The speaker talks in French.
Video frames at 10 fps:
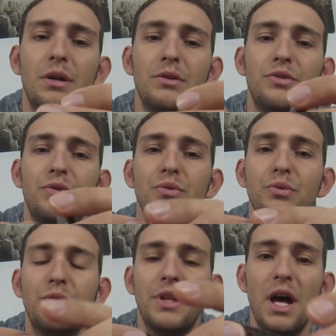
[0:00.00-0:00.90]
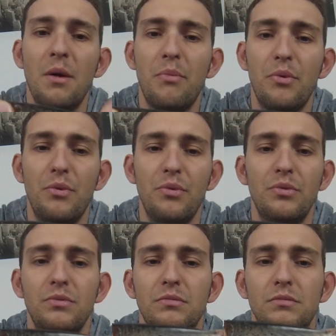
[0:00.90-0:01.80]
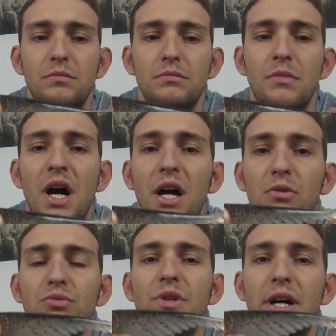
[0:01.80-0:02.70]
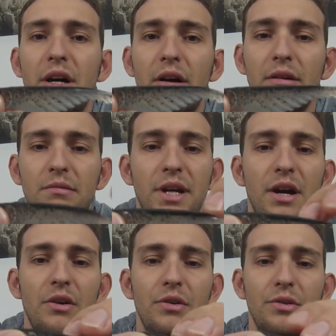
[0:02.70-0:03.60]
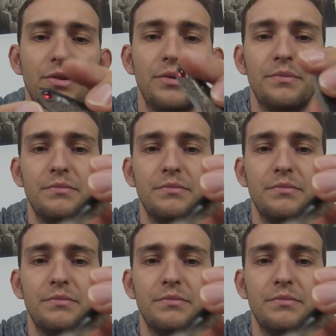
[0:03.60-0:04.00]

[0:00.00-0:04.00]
Snook, tarpon, Barracuda, Karang.